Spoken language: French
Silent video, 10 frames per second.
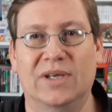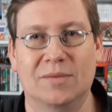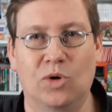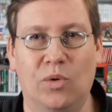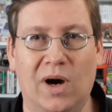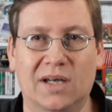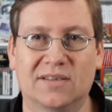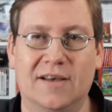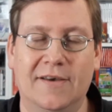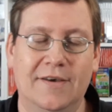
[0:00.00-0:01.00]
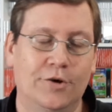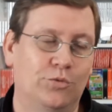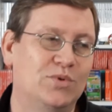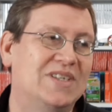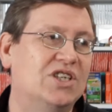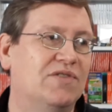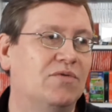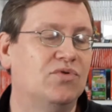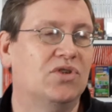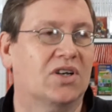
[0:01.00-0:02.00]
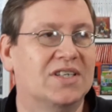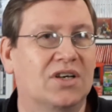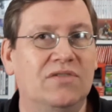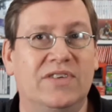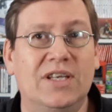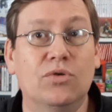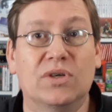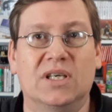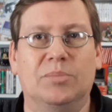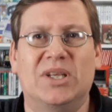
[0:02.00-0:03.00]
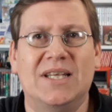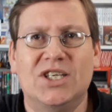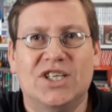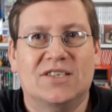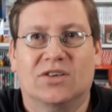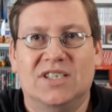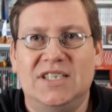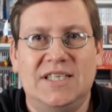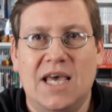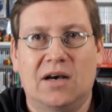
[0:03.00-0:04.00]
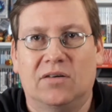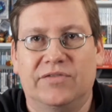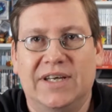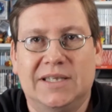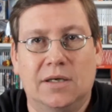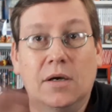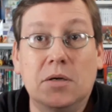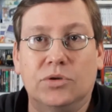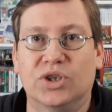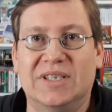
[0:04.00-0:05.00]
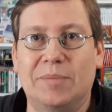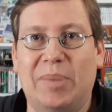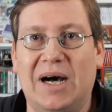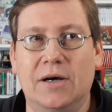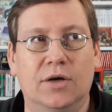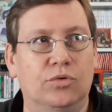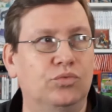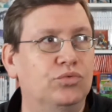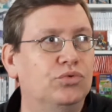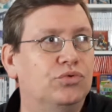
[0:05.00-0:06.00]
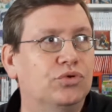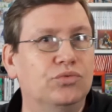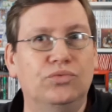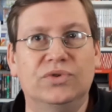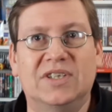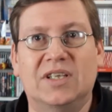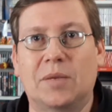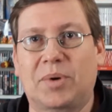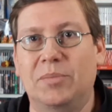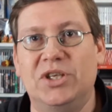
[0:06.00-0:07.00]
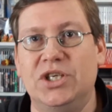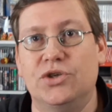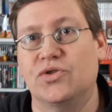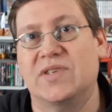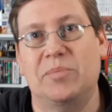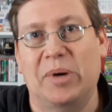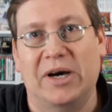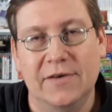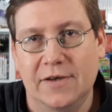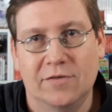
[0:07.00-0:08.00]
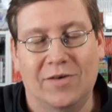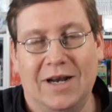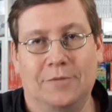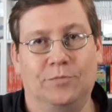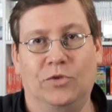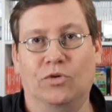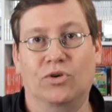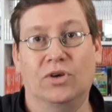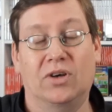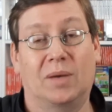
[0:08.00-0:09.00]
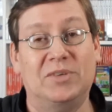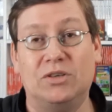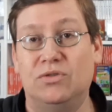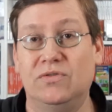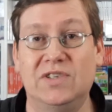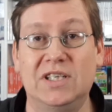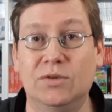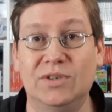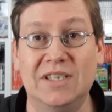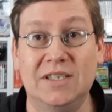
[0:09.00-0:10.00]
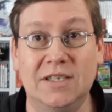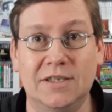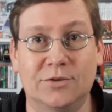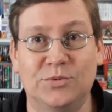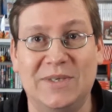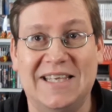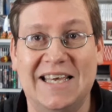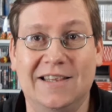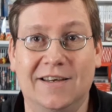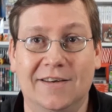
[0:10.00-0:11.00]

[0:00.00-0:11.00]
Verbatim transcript: Game Awards, ou si je vais vous sortir une vidéo qui est peut-être déjà sortie hier en fait, je sais pas, ou, ou cet après-midi, je sais pas. Voilà, donc euh, il y aura peut-être une vidéo dédiée ce week-end,